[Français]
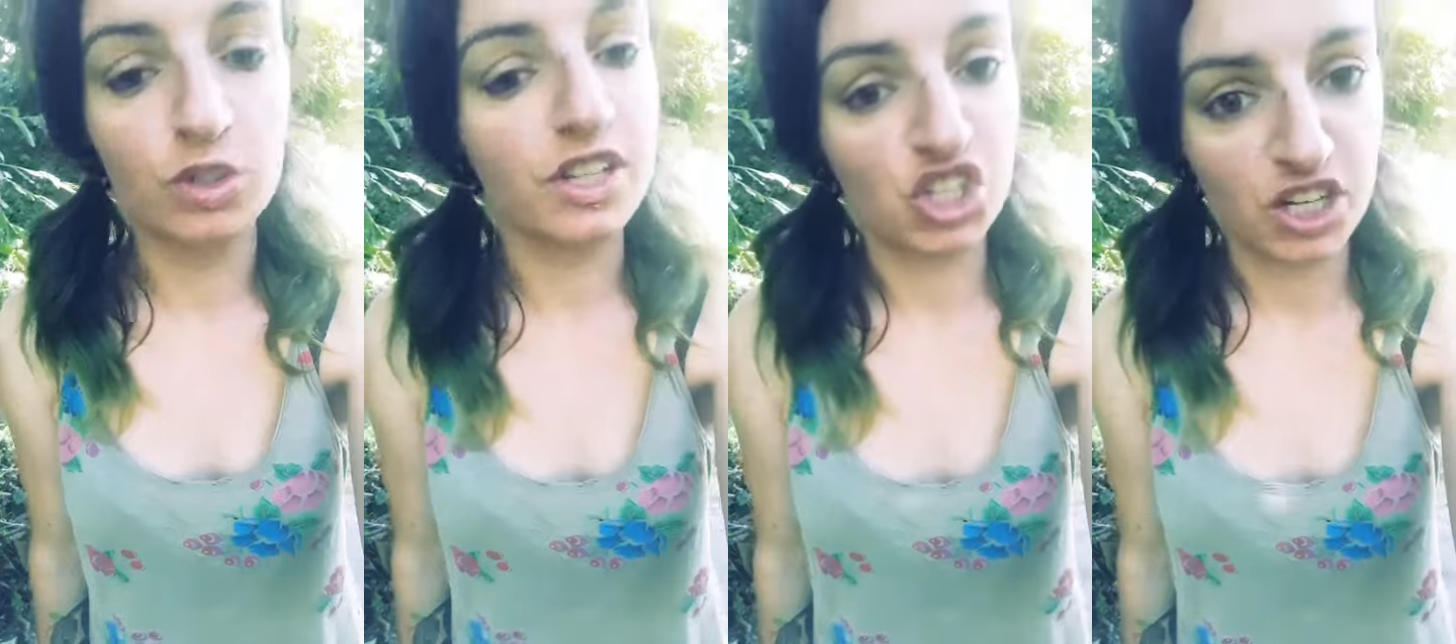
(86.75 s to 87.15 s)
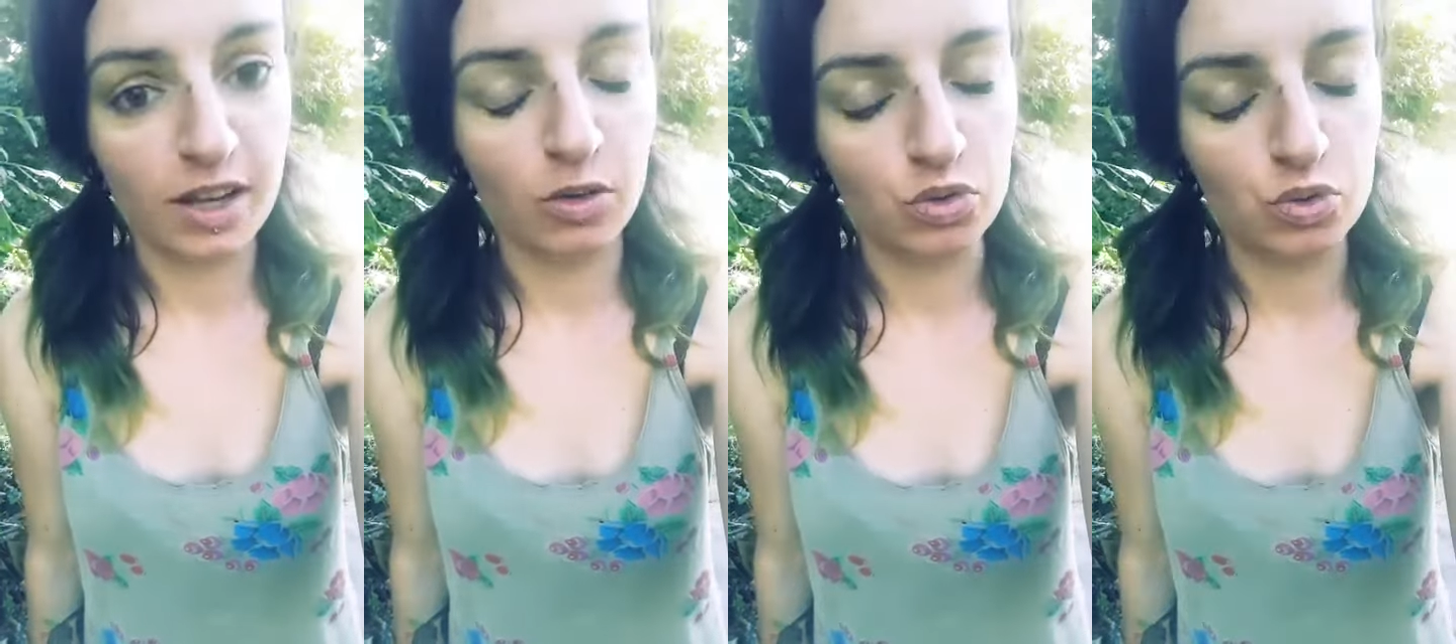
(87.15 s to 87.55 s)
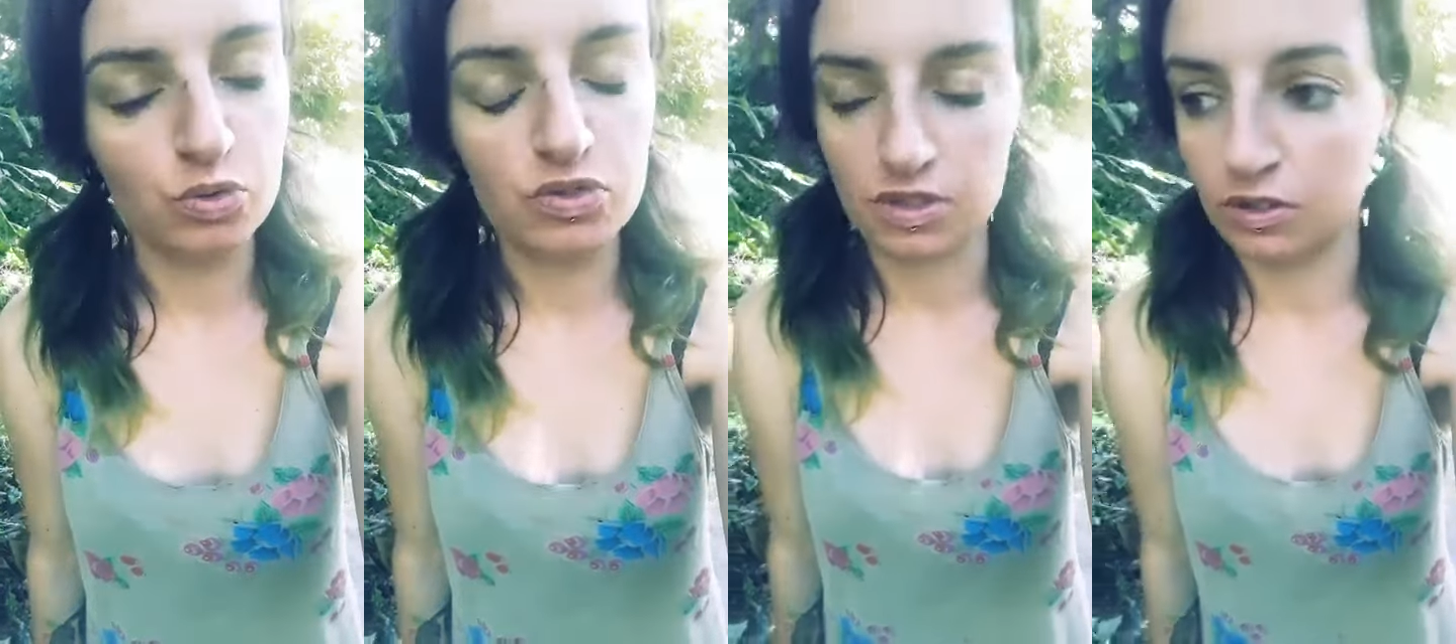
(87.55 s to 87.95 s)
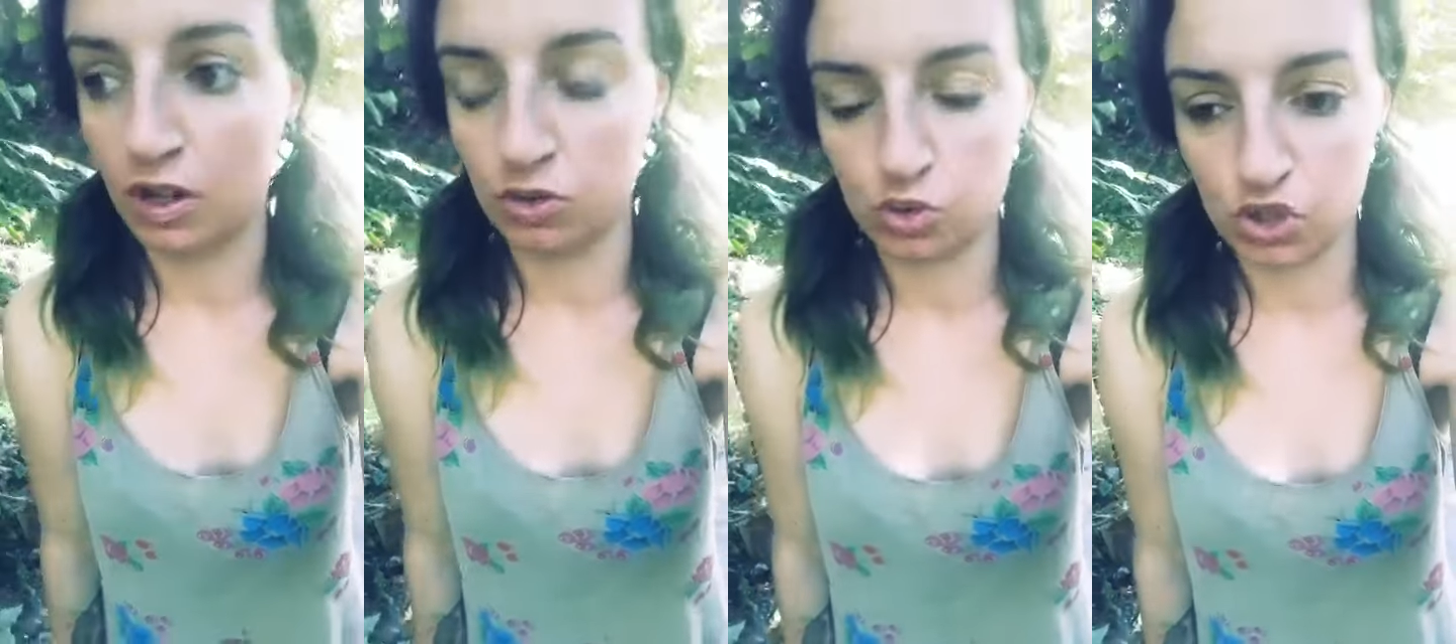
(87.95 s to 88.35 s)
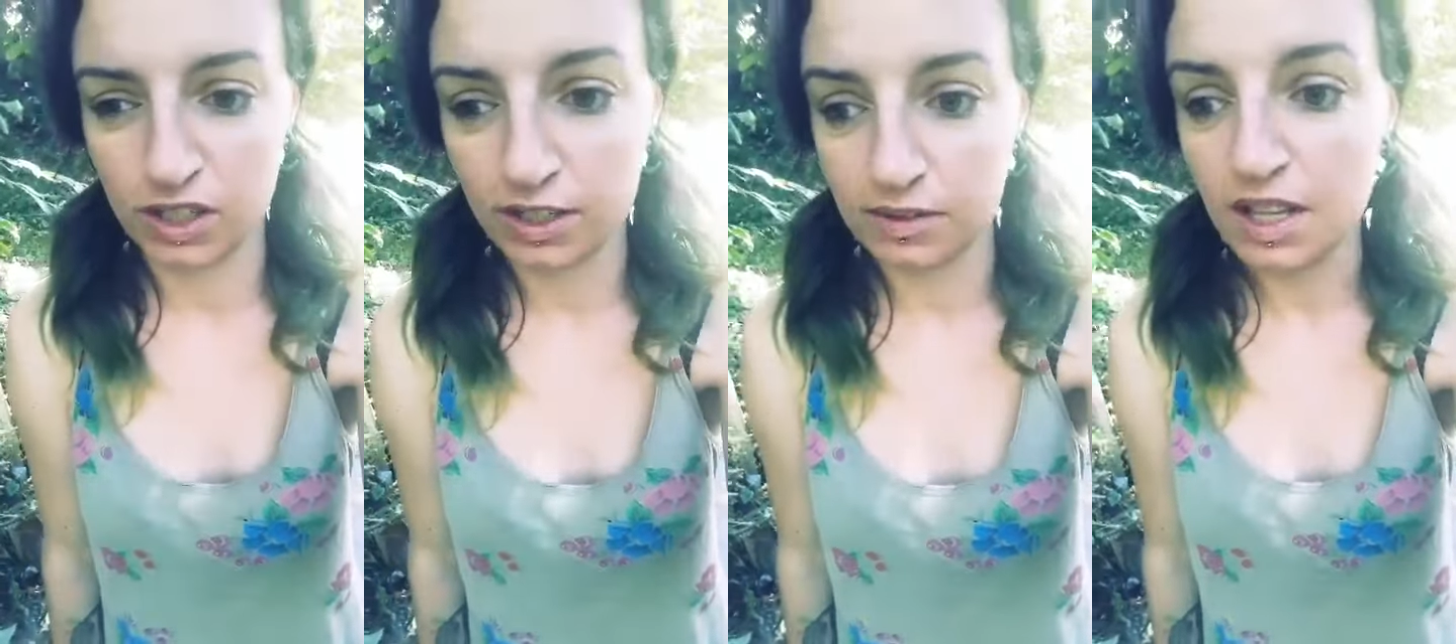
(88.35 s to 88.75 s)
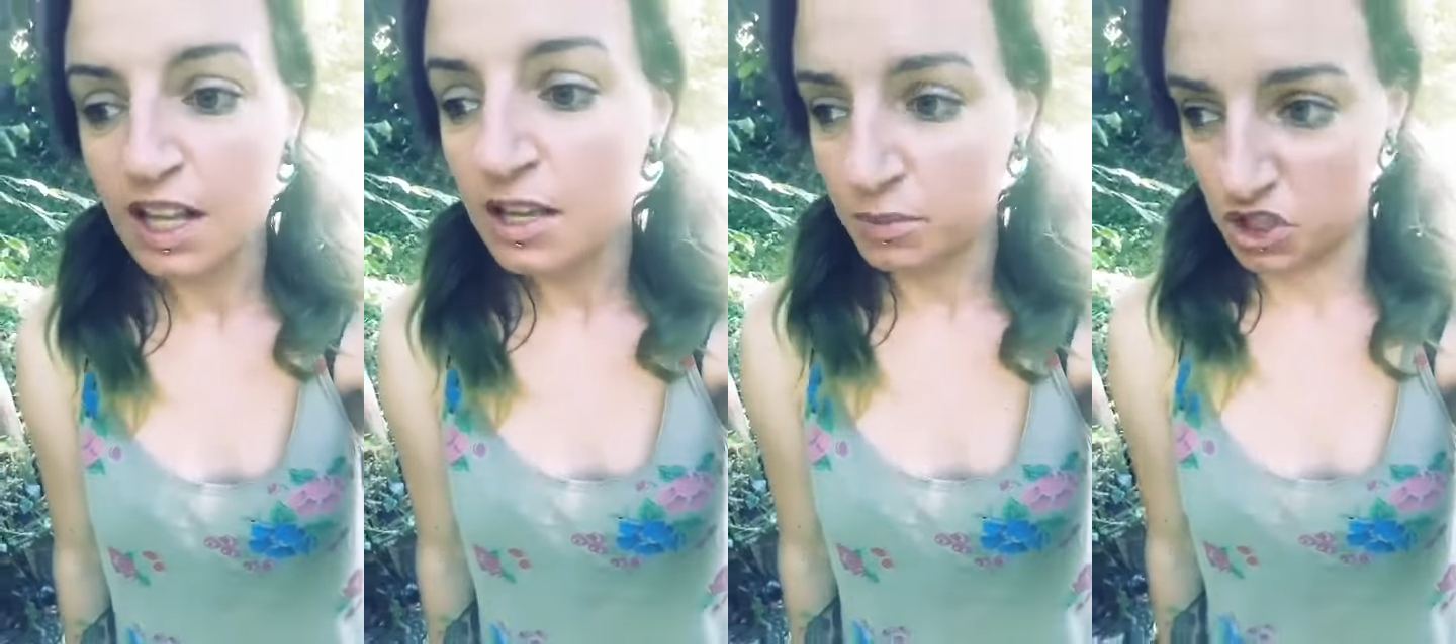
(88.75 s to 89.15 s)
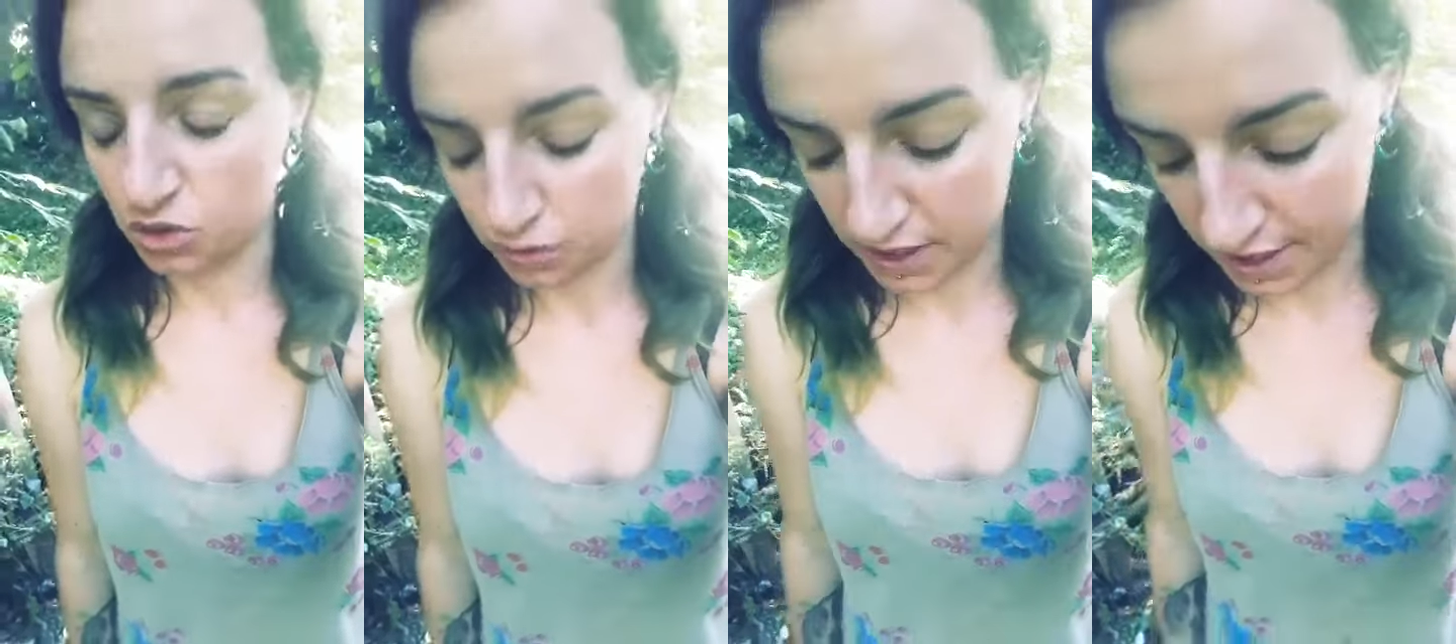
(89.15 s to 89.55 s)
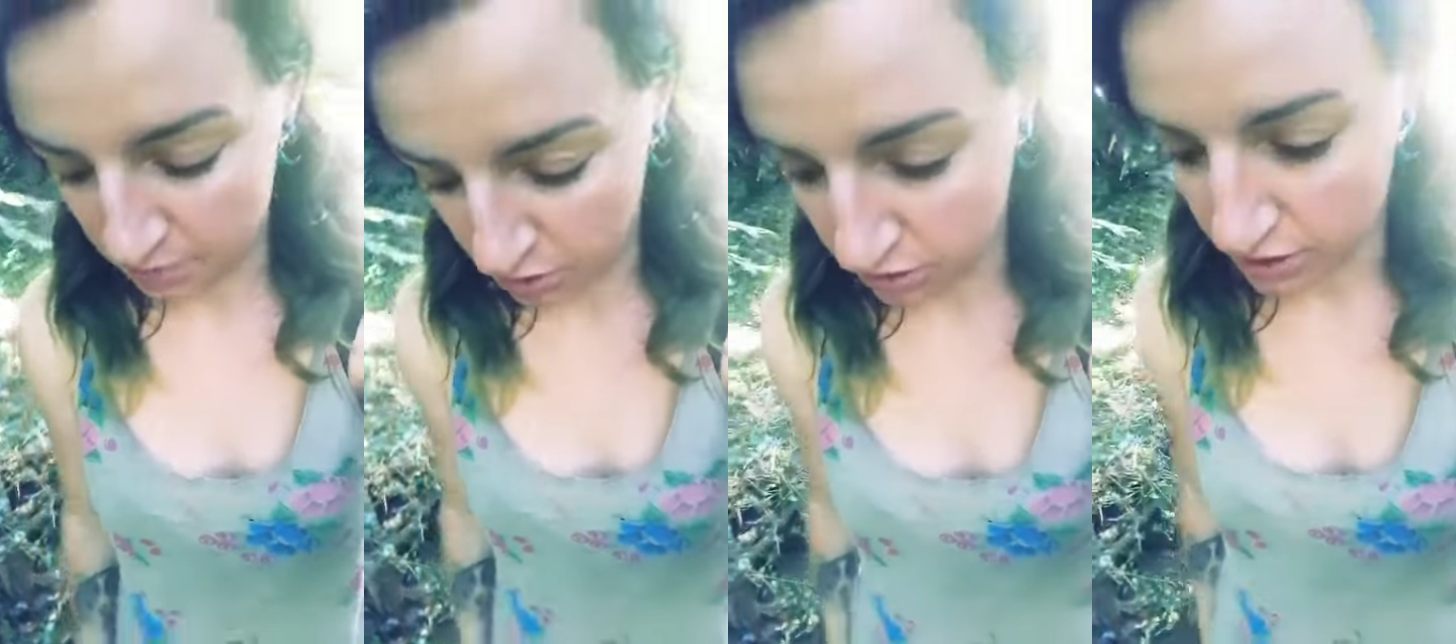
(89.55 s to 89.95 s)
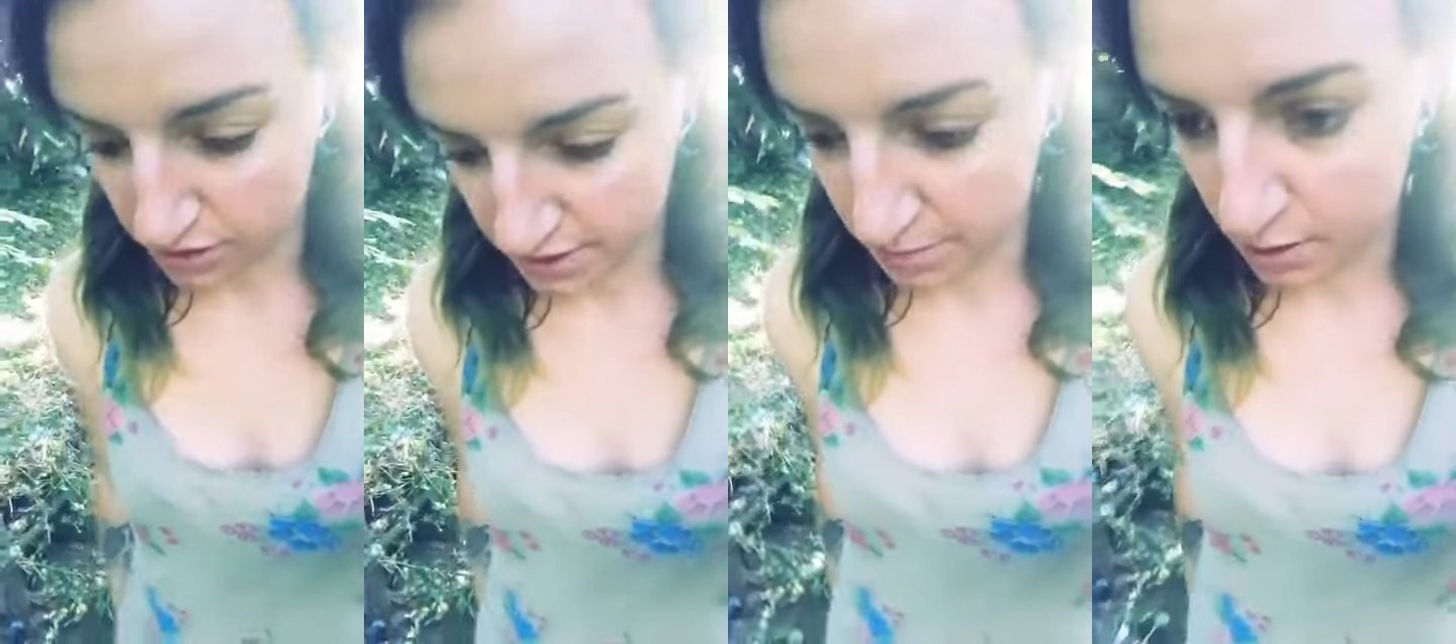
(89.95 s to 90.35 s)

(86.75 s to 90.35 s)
déchets en tout, genre, mais j'ai trouvé également des